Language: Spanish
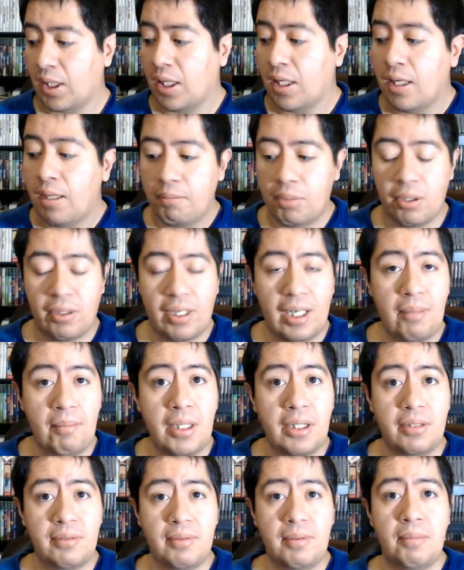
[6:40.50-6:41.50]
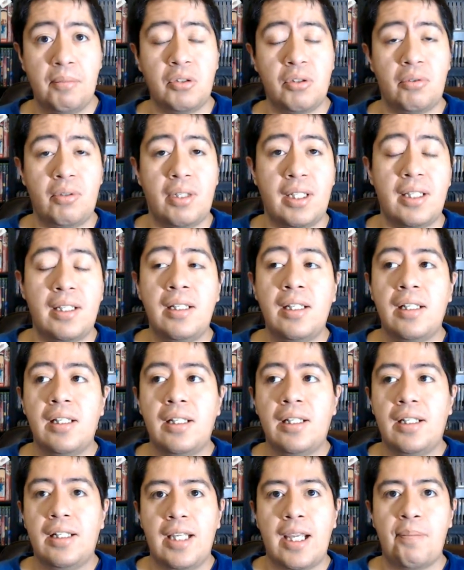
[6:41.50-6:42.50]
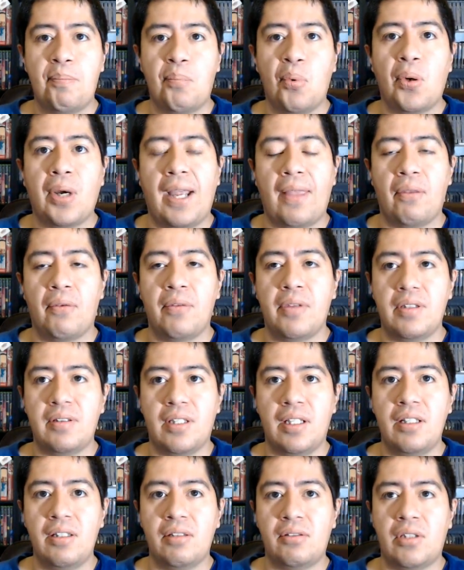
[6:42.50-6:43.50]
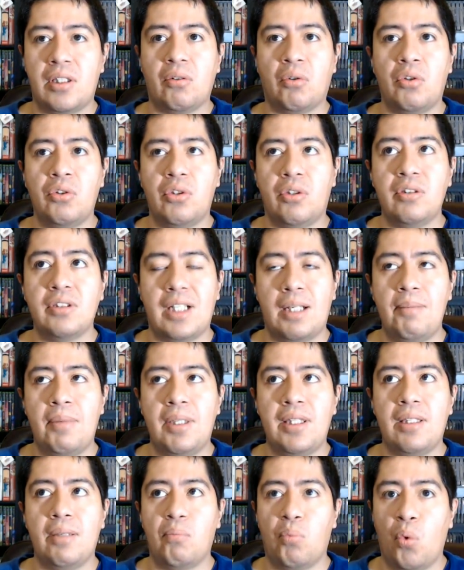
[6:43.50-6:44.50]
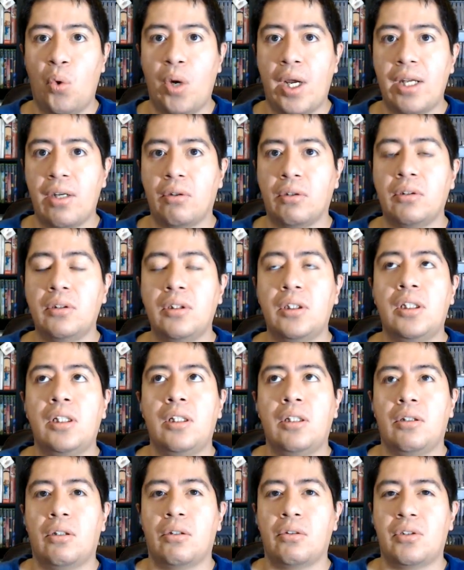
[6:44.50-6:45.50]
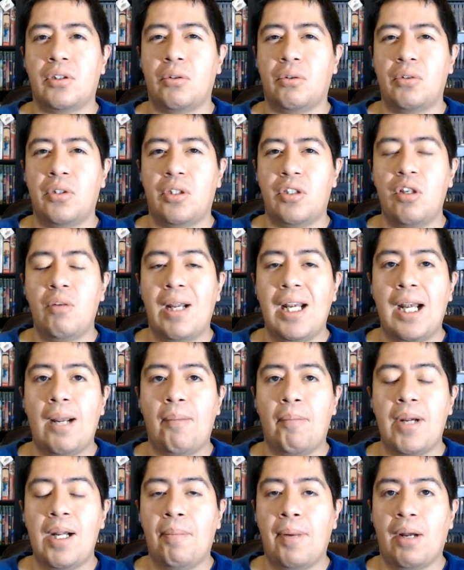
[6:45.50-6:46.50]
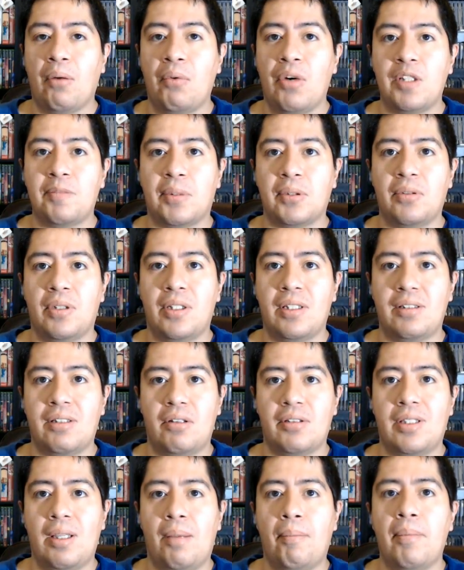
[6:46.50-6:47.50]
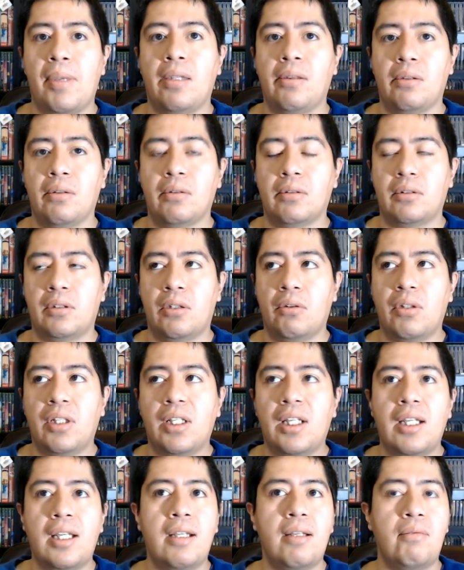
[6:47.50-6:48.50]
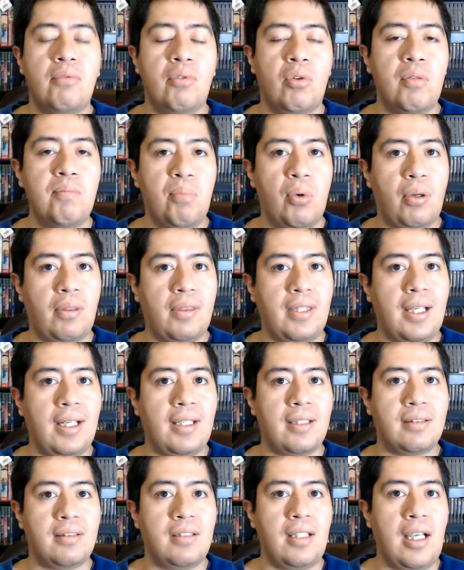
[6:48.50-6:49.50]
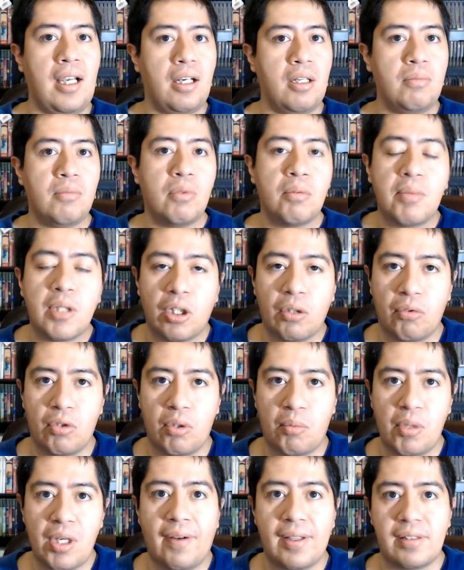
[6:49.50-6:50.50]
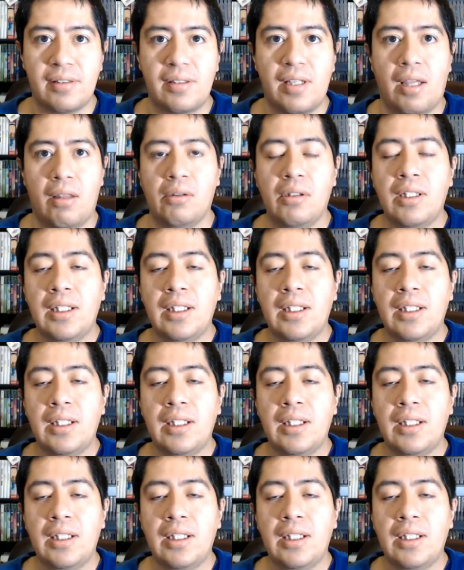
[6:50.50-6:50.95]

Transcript: Pero realmente vivimos en una época donde si, tienes, si tu contenido es realmente bueno o si tu contenido vale la pena para algunas personas que lo están viendo, creo que no importa que sea como un micrófono muy avanzado,